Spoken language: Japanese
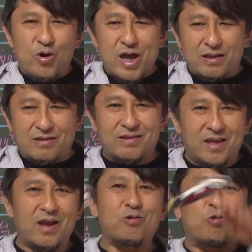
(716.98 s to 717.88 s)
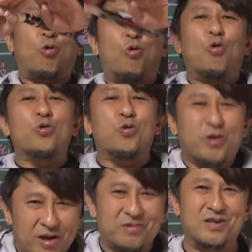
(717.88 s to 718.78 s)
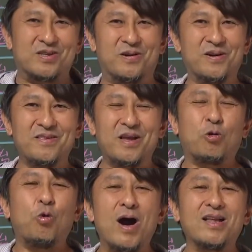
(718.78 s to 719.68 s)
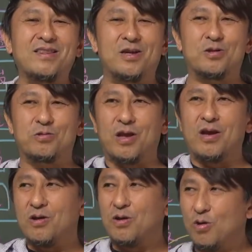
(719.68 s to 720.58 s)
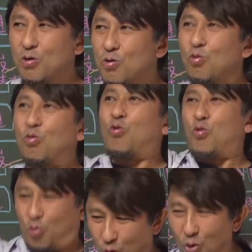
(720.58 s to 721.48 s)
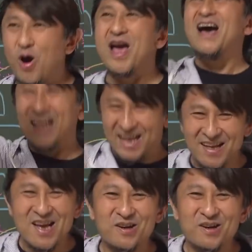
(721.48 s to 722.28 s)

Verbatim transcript: うやってこう乗っけるんですよ。で、怖がってる人ってこういう、